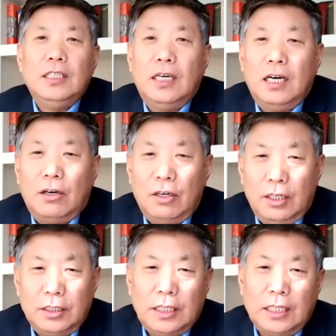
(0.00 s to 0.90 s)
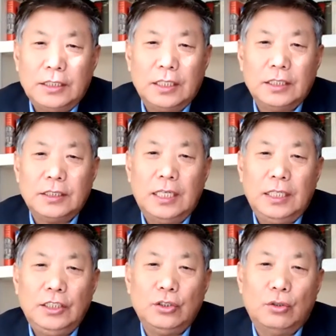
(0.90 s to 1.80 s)
啊后来他这个在
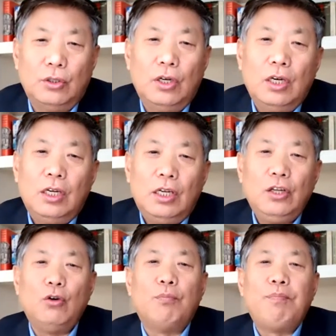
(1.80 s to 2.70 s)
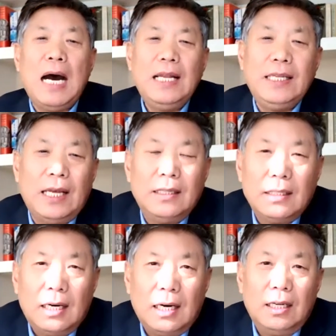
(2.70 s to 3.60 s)
一九六八年
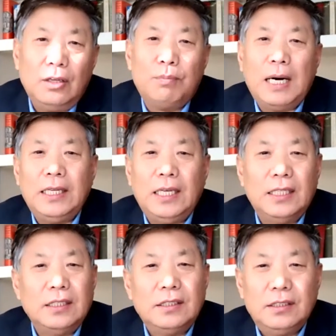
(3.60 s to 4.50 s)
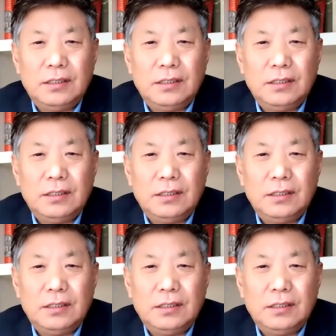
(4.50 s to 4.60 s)
啊六八年